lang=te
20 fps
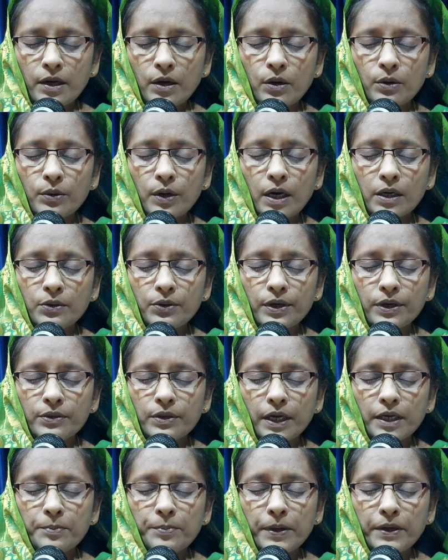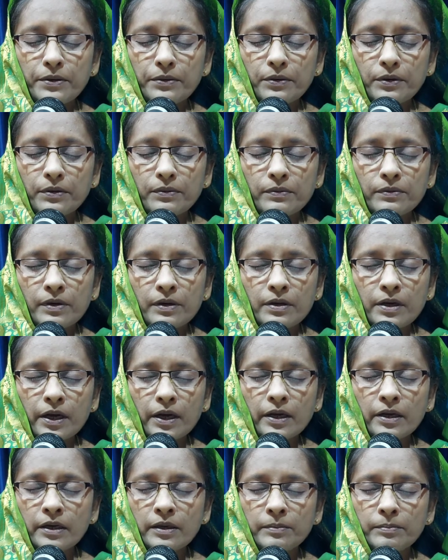హోవా కొరకు కనిపెట్టుకుంటే
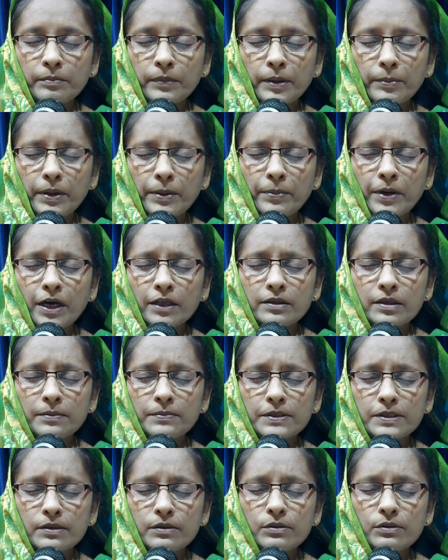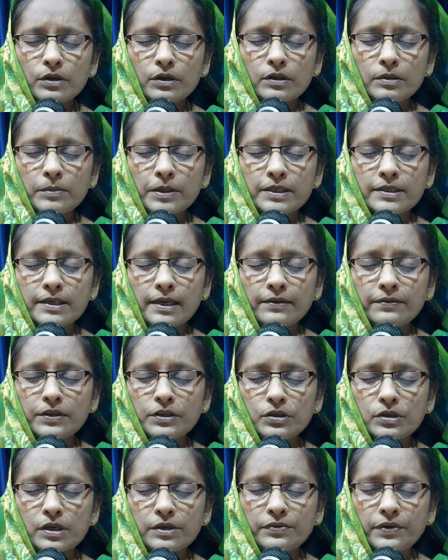మేమేమాత్రం సిగ్గునందమని
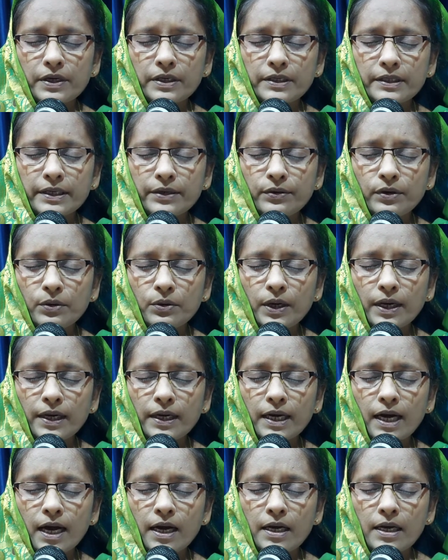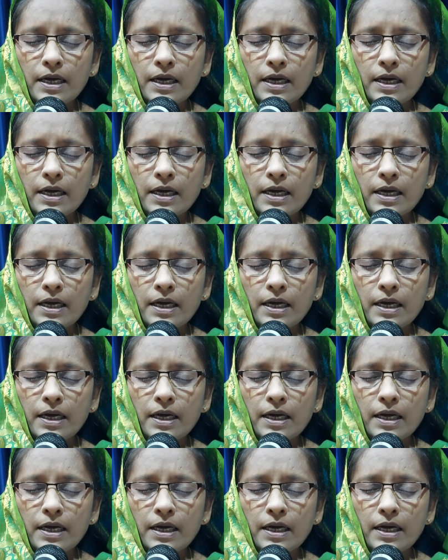సెలవిచ్చినటువంటి దేవుడవు గనక